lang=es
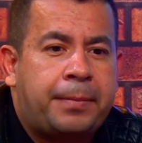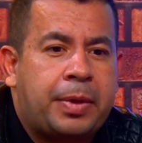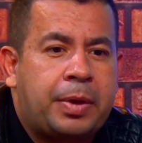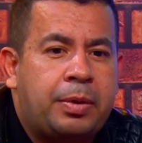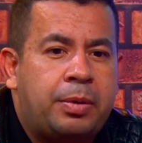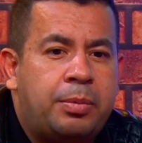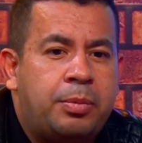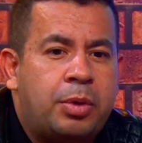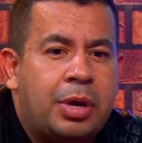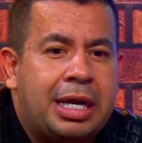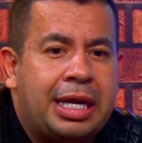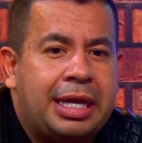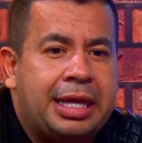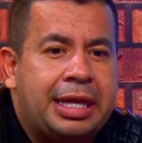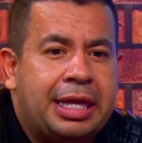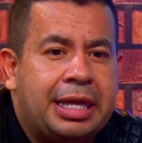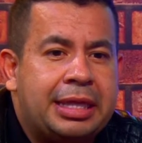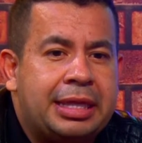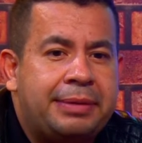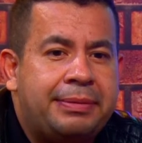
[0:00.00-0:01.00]
como a la
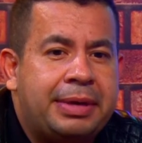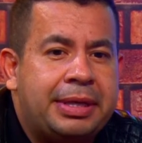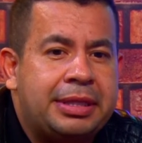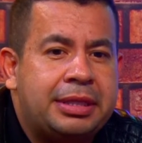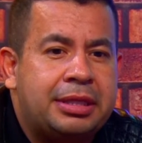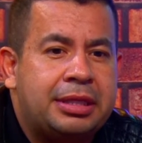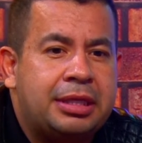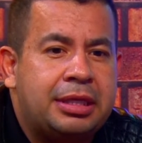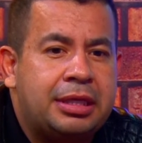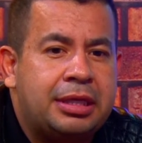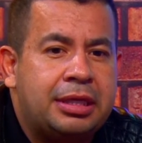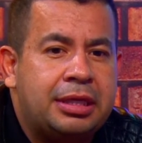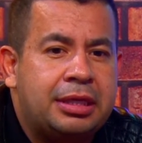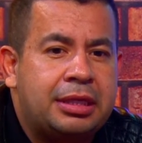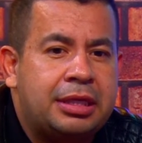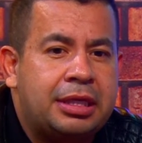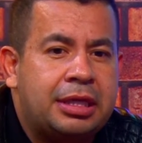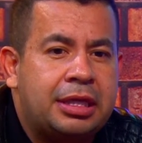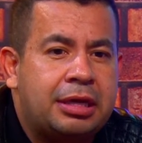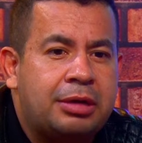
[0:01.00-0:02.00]
edad de
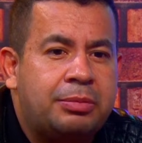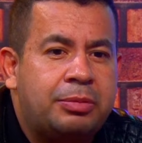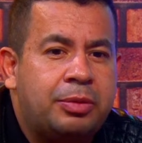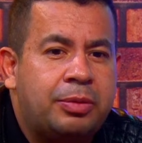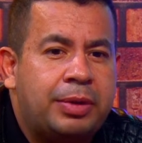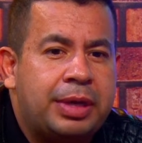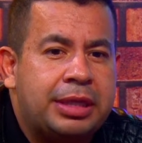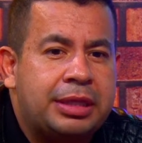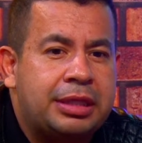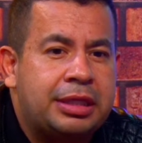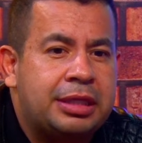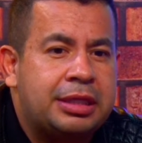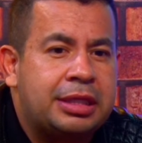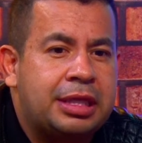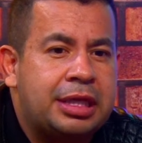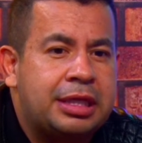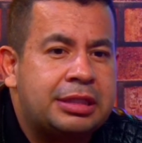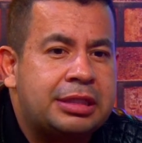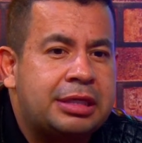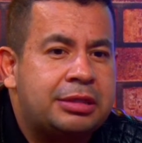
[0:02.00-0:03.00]
20, tenía como
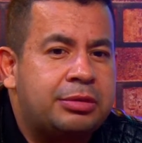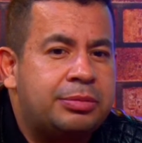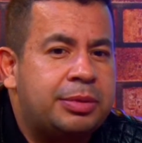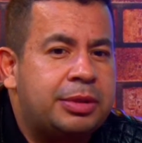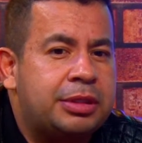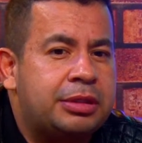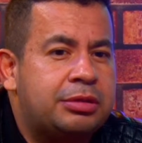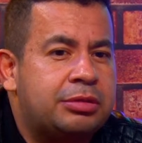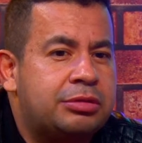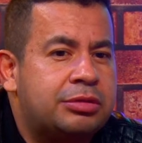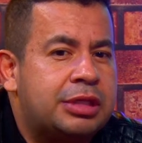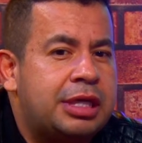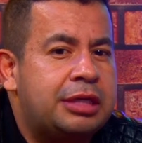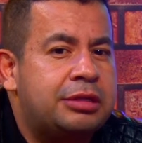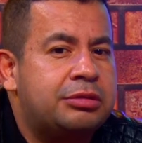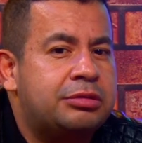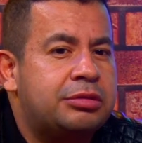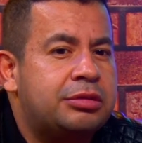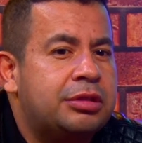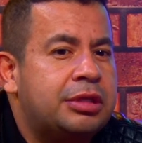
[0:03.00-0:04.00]
23 años, 22
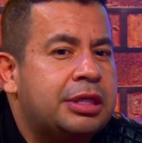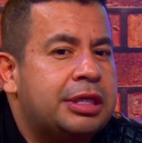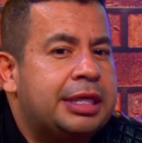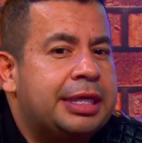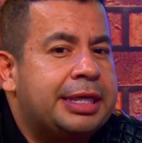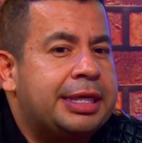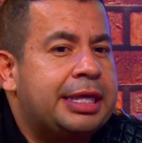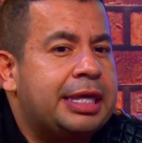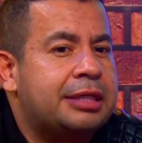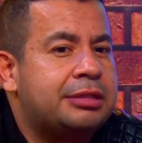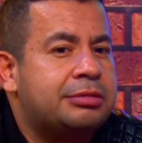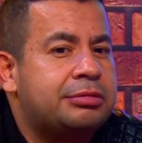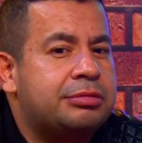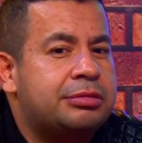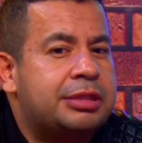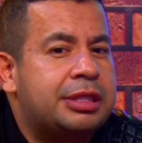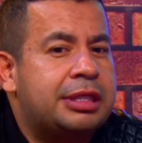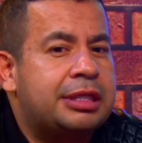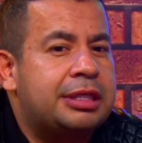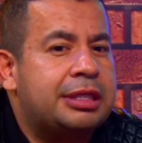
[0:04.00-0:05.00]
años, las
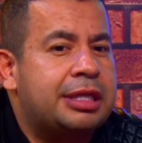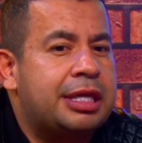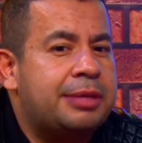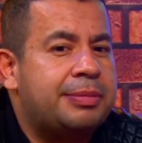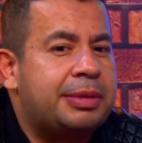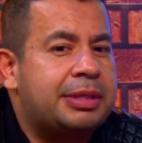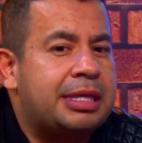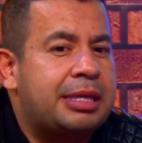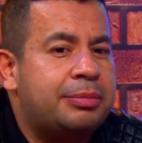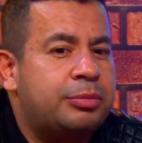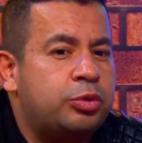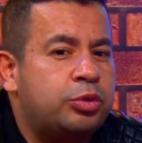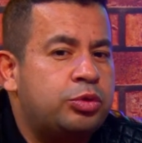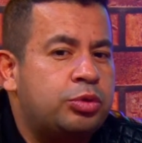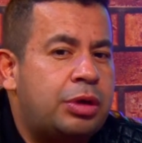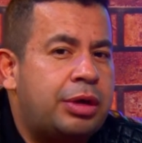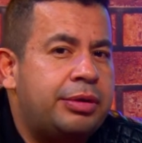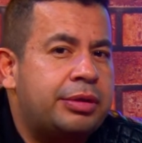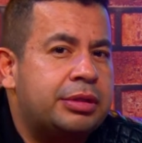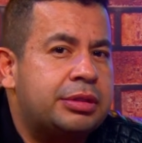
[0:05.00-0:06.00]
cosas en iba estaban muy
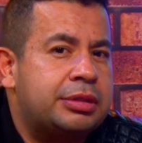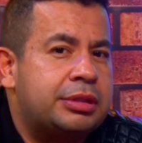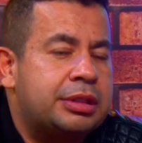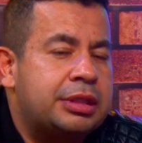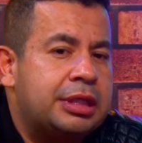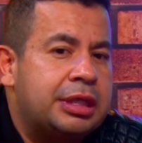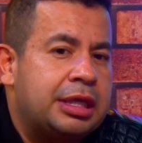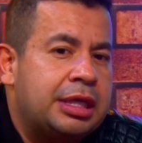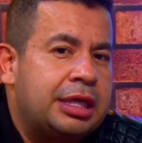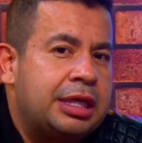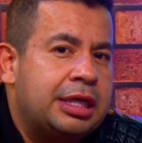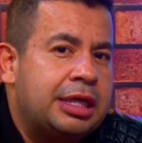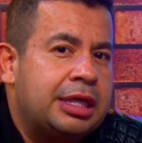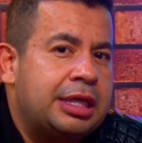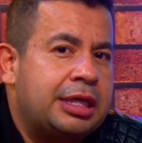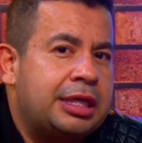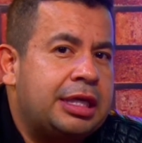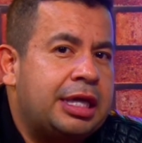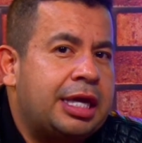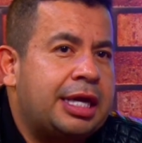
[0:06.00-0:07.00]
suaves
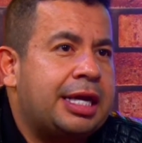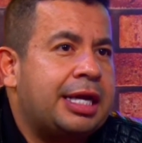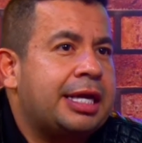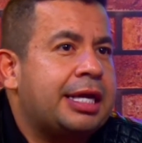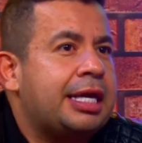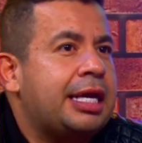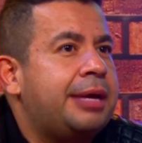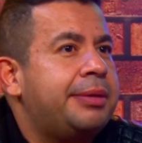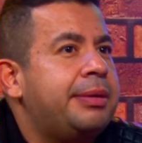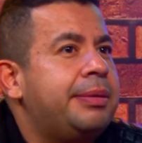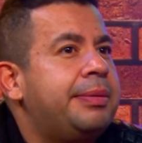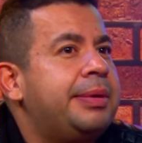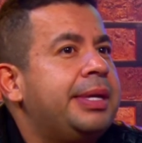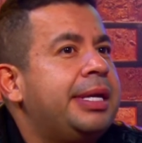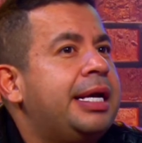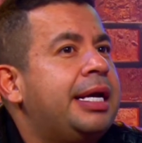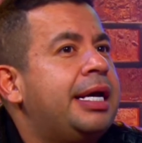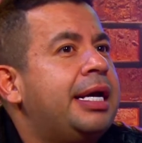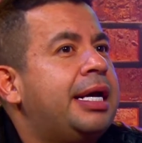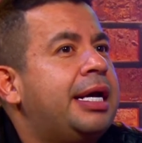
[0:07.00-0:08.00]
y arranqué a
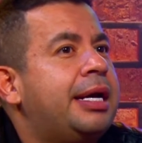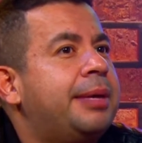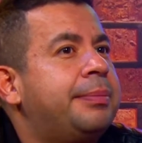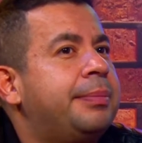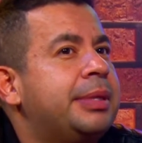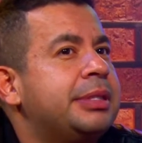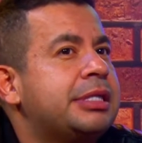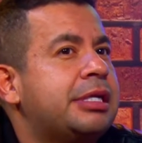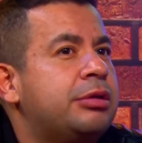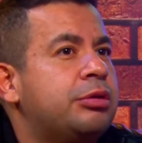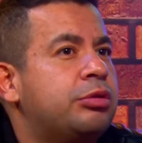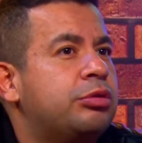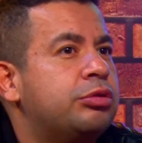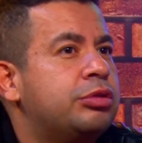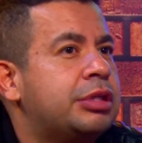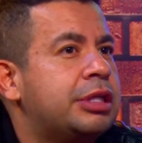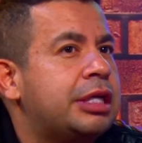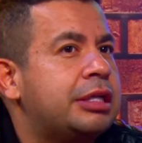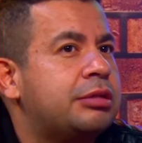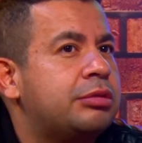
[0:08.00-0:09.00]
vivir a, me salió un
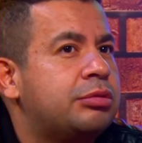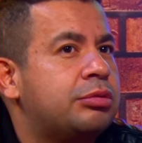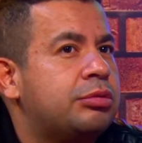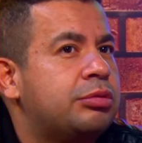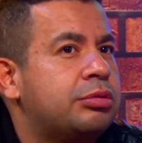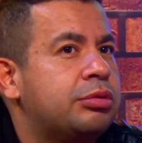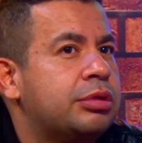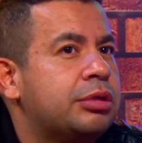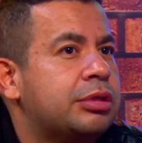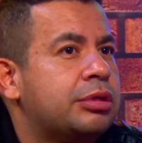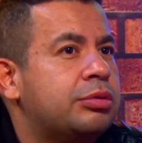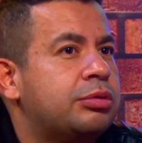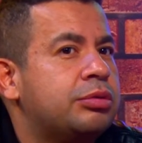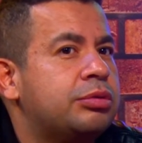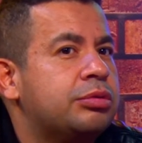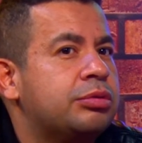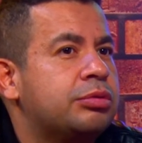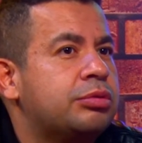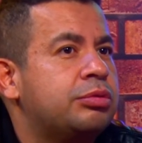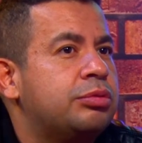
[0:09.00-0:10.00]
contrato con,
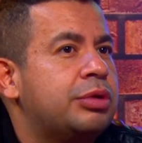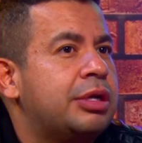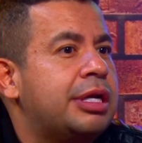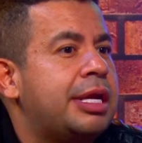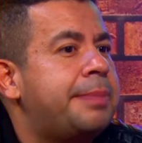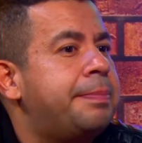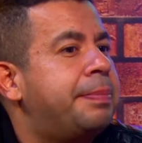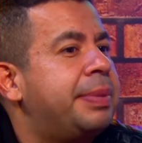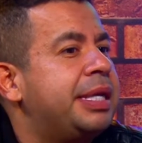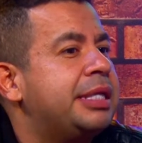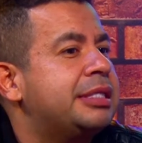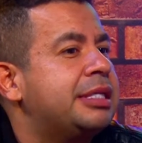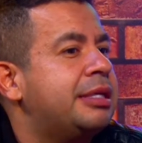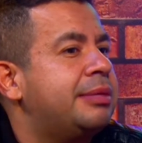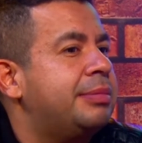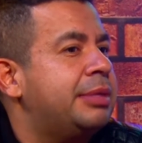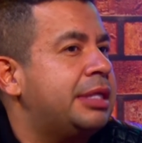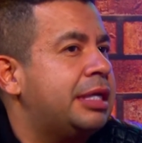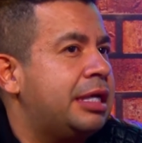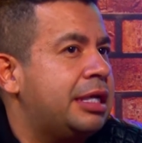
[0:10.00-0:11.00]
con una empresa en
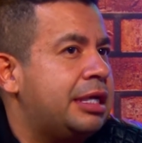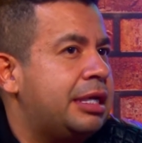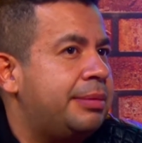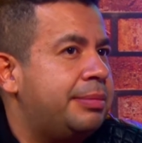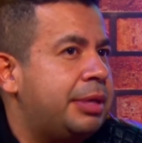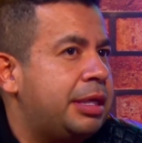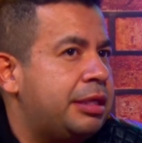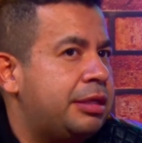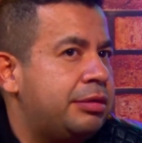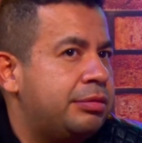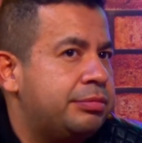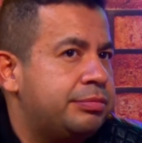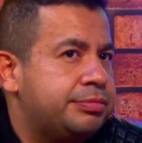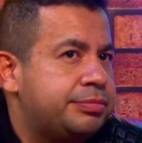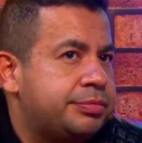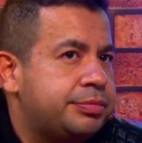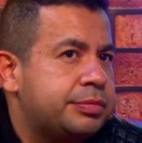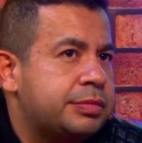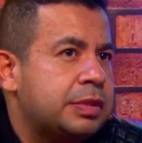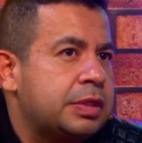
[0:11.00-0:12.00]
el Magdalena Medio
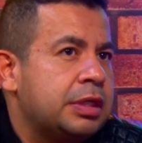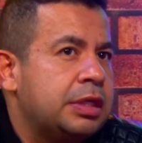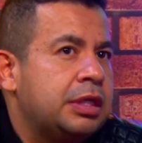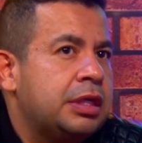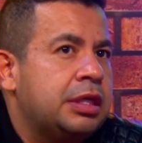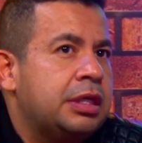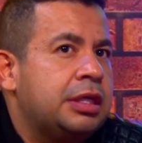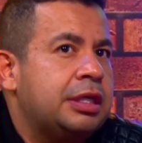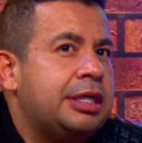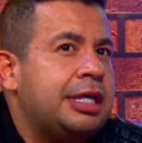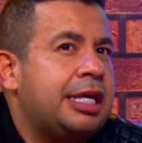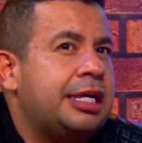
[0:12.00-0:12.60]
y